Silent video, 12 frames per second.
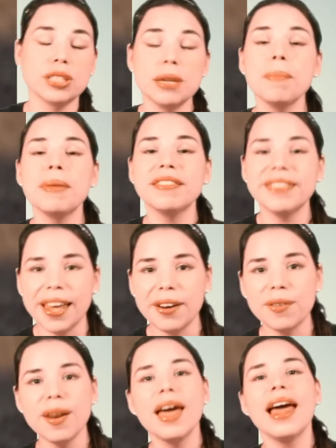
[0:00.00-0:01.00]
se
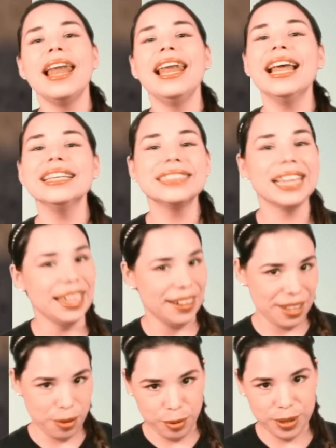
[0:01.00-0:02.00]
inventaron las
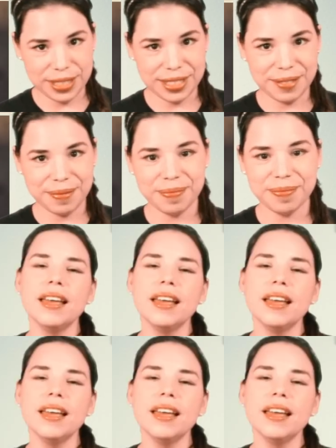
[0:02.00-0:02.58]
herraduras.